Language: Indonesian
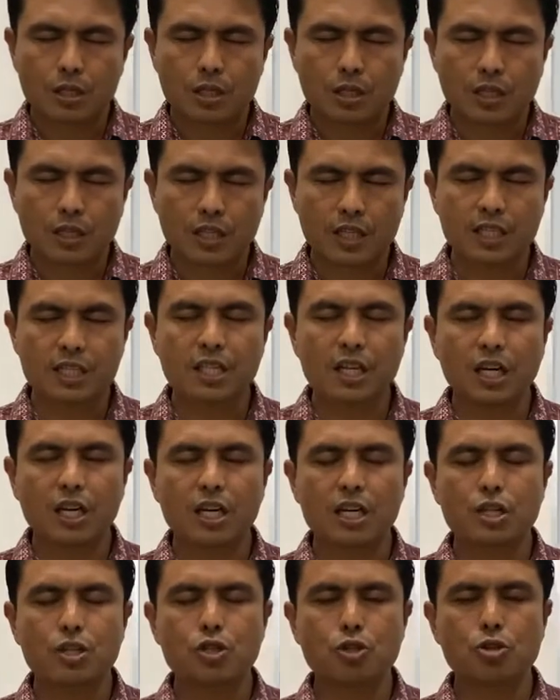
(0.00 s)
kisah
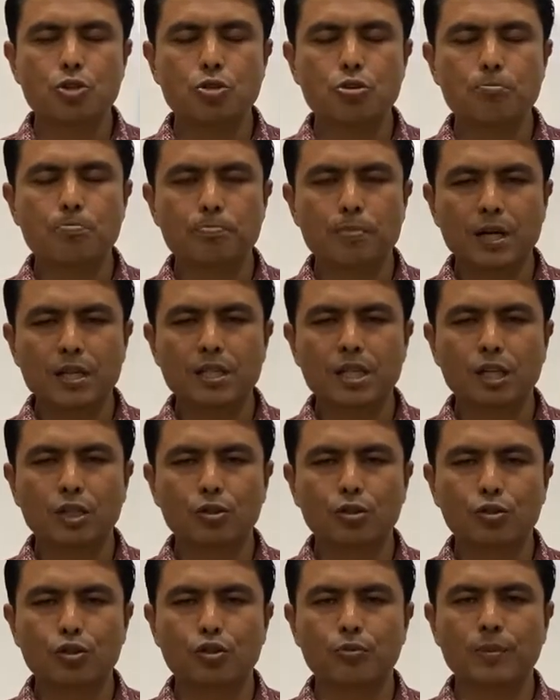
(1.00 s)
Rasul pasal
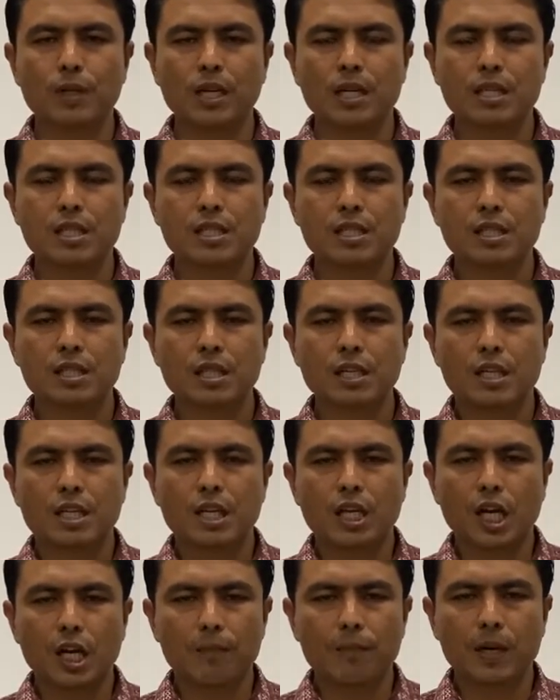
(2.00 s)

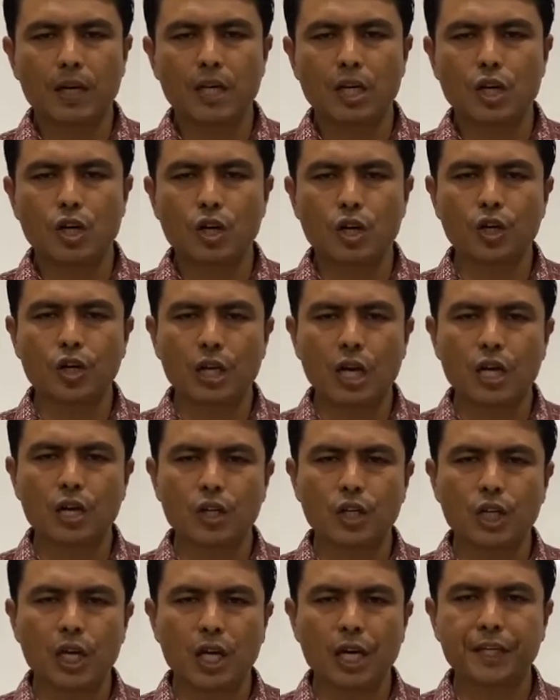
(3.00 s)
17 kepada
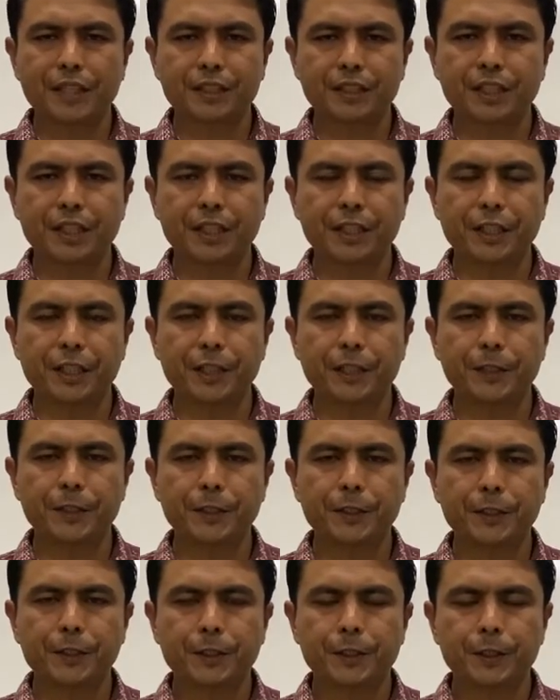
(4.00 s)
orang-orang Athena
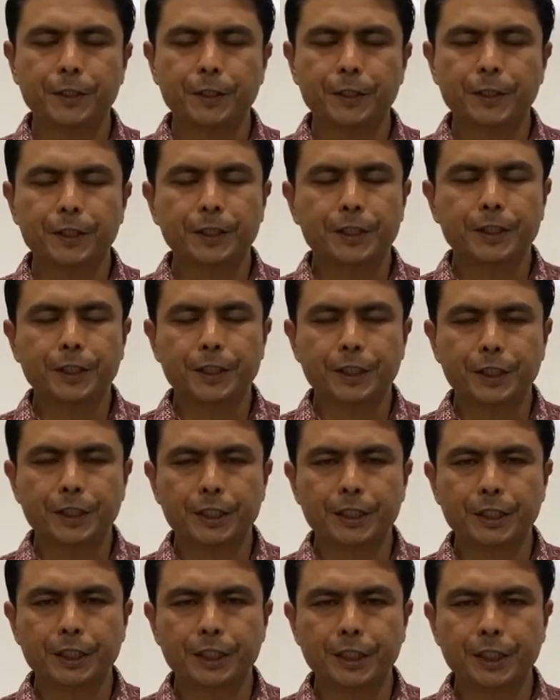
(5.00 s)

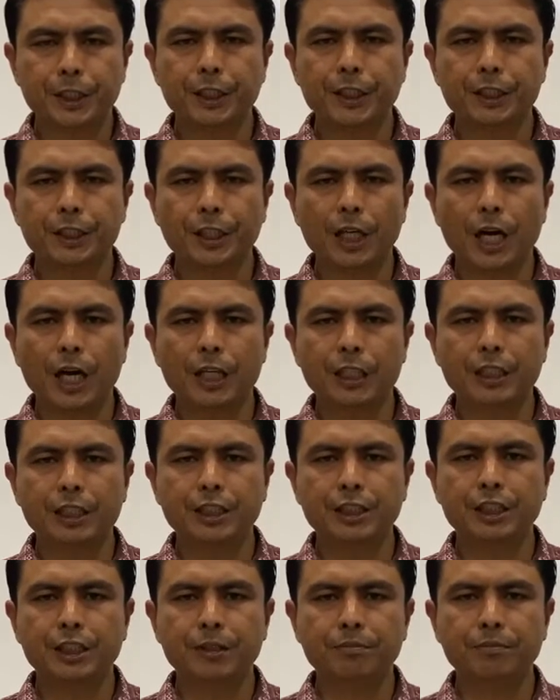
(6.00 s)
kita
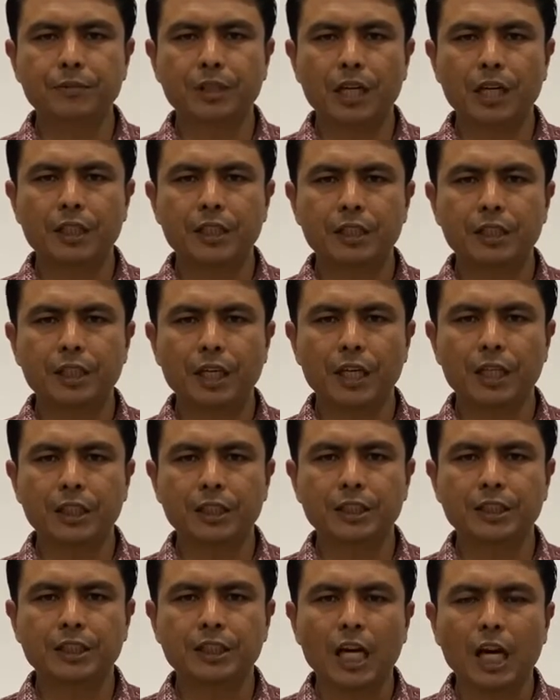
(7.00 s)
dicipta dari
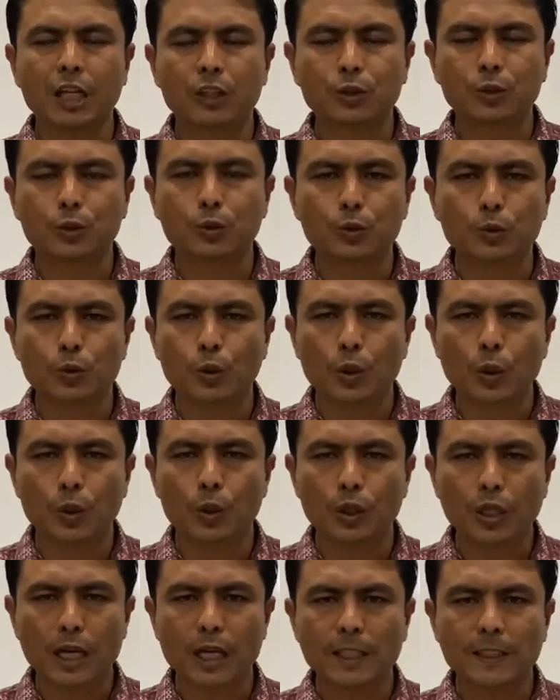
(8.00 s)
satu
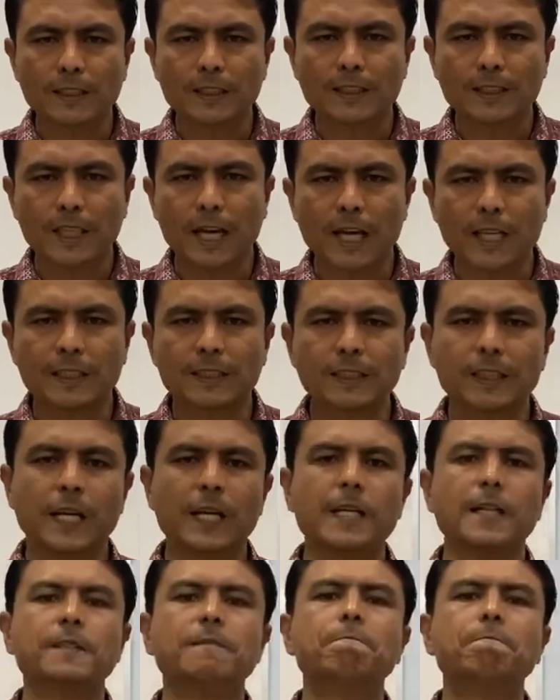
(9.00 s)
orang saja,